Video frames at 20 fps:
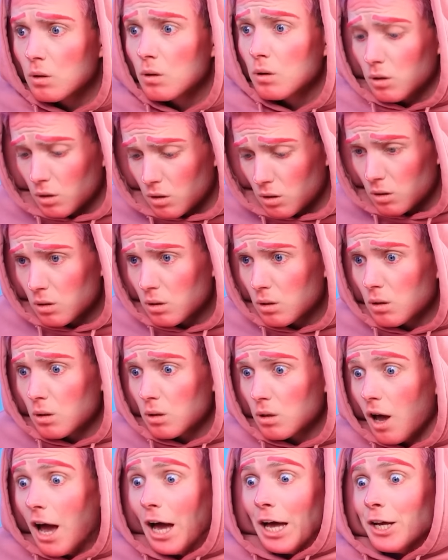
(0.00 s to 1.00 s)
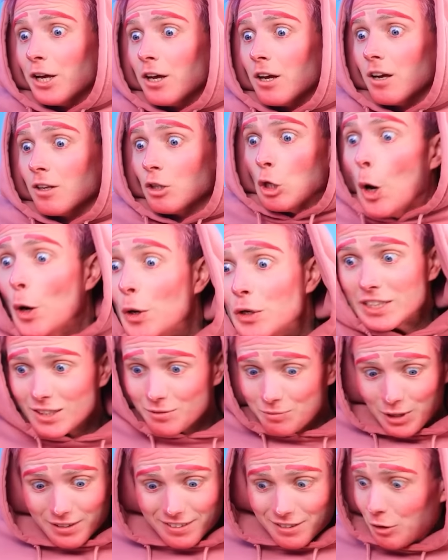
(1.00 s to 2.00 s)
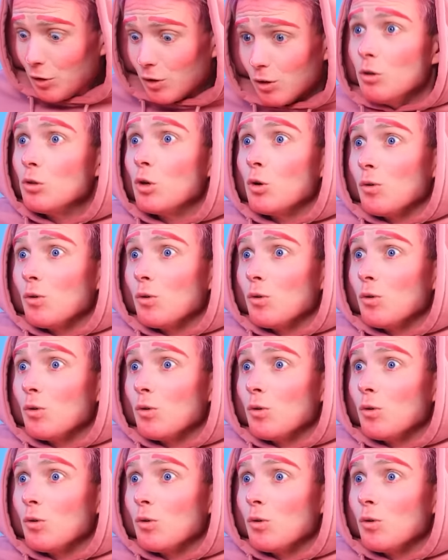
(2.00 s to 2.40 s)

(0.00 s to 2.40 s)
¿Es el fin? Espera,